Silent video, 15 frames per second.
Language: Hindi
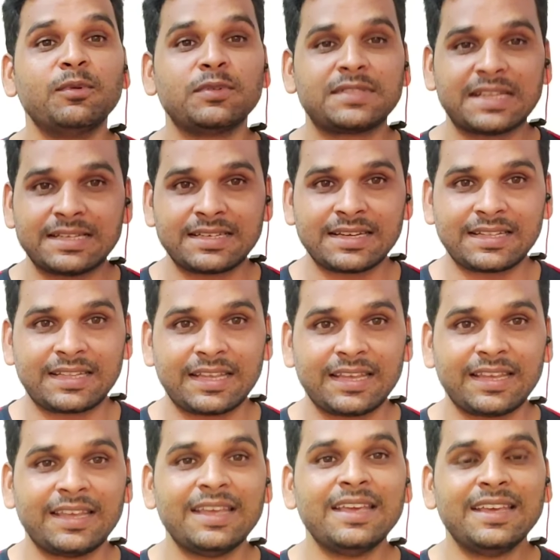संजय
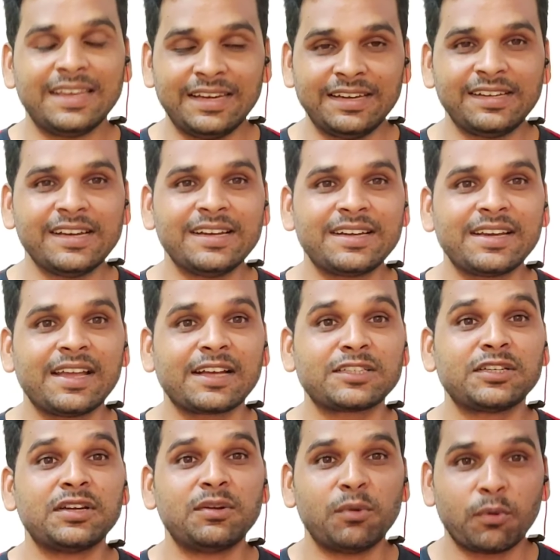थे इंडियन
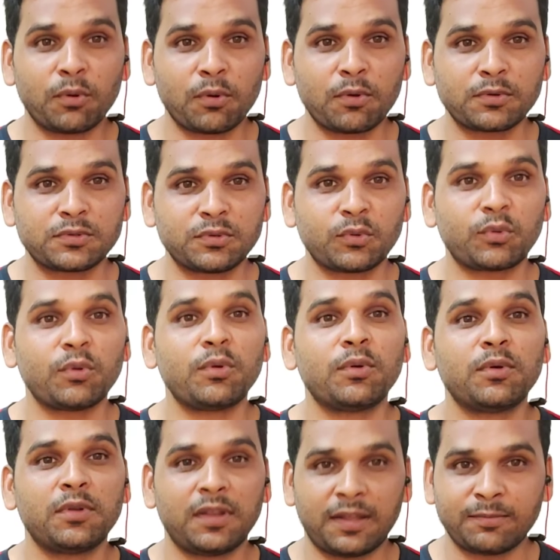रिएक्शन नोरोग नो
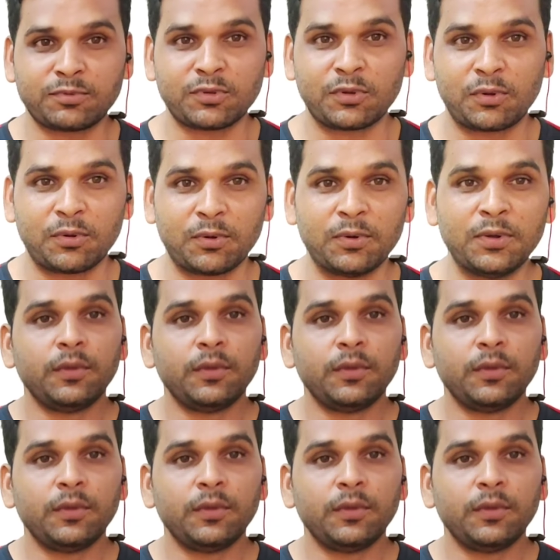लामसोगो